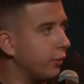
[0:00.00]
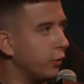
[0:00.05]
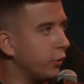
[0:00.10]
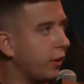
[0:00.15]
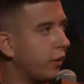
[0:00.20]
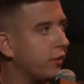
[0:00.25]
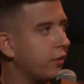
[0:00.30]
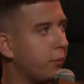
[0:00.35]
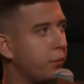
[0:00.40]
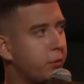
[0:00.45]
No
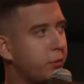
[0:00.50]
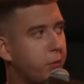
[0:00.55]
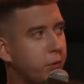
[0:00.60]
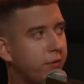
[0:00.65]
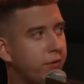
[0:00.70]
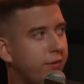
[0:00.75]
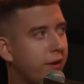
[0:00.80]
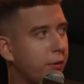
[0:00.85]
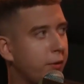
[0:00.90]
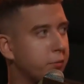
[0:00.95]
tak sobie
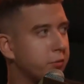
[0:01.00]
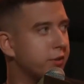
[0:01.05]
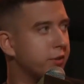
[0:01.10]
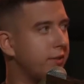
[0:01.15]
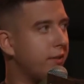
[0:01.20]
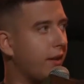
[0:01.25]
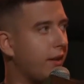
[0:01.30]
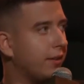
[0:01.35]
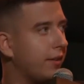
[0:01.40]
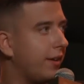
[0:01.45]
zbudowałem
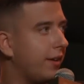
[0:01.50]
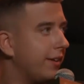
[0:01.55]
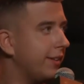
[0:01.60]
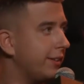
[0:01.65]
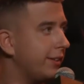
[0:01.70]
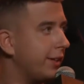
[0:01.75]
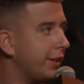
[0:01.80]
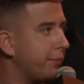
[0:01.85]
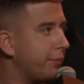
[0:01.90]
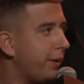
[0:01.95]
przez lata
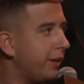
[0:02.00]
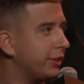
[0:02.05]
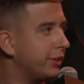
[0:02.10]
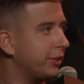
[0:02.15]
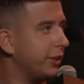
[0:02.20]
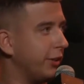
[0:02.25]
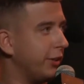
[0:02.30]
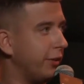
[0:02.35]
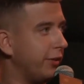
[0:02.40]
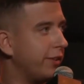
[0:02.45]
i tak
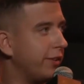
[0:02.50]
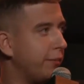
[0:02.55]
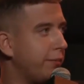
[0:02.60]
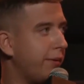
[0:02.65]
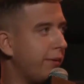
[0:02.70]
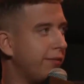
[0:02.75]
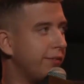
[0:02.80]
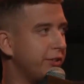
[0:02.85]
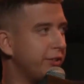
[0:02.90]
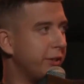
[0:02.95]
patrzę. No jestem
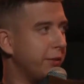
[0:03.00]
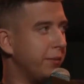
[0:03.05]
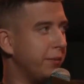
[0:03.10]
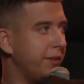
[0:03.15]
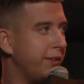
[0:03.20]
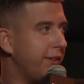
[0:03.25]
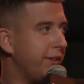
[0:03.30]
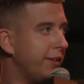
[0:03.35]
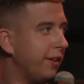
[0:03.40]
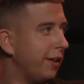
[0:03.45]
pewny
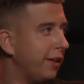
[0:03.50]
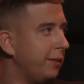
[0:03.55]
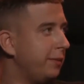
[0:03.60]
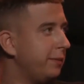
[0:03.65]
siebie i tyle.